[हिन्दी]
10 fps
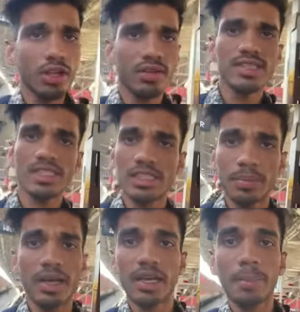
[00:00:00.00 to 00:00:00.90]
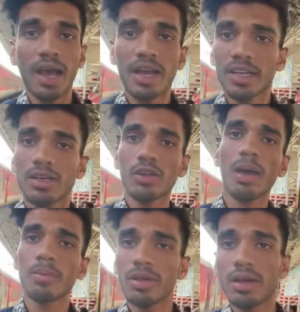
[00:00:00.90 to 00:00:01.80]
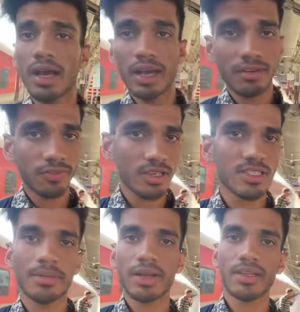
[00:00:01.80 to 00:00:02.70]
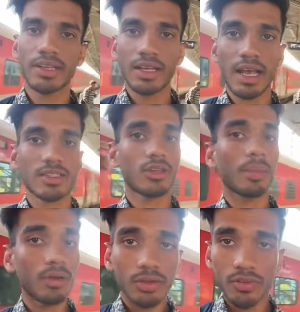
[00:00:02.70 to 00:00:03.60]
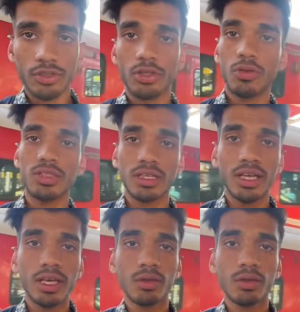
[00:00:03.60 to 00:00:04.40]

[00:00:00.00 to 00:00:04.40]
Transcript: रेलवे स्टेशन पर अगर आप आ रहे हैं ना तो आपको ना अगर फर्स्ट टाइम ट्रैवल कर रहे हैं यहाँ से तो आपको कन्फ्यूजन हो सकती है